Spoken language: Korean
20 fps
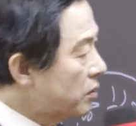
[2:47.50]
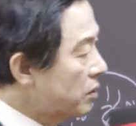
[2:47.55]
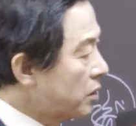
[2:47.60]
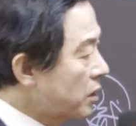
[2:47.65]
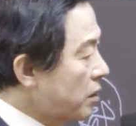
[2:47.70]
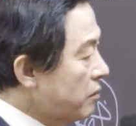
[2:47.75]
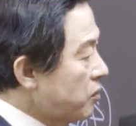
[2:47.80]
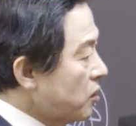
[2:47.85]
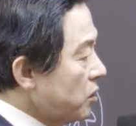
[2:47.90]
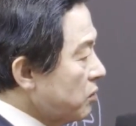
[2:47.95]

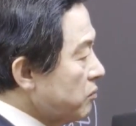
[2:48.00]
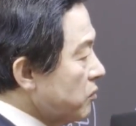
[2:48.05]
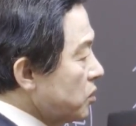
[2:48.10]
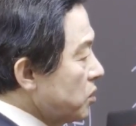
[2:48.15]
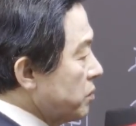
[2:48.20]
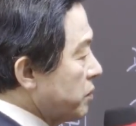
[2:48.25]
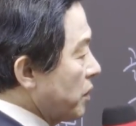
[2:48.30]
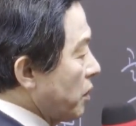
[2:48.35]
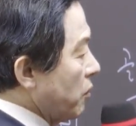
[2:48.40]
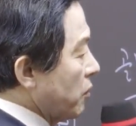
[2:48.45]
이게 뭐,
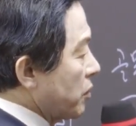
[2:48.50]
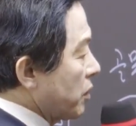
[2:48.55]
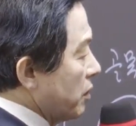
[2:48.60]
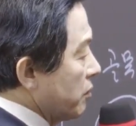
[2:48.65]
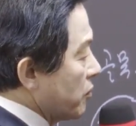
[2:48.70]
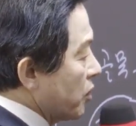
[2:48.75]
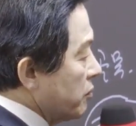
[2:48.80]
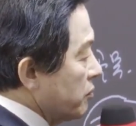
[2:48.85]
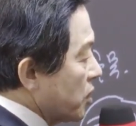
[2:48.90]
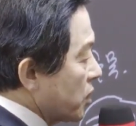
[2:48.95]
뭐 이번에 온
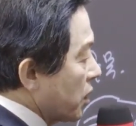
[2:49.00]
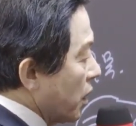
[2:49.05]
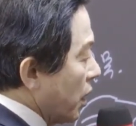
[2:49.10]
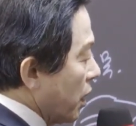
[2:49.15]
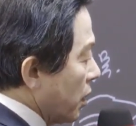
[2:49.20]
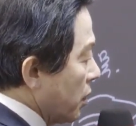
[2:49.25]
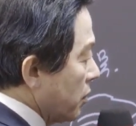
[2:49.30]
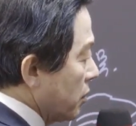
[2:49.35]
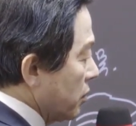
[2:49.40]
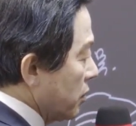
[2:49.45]
게
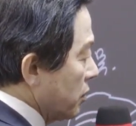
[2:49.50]
뭡니까?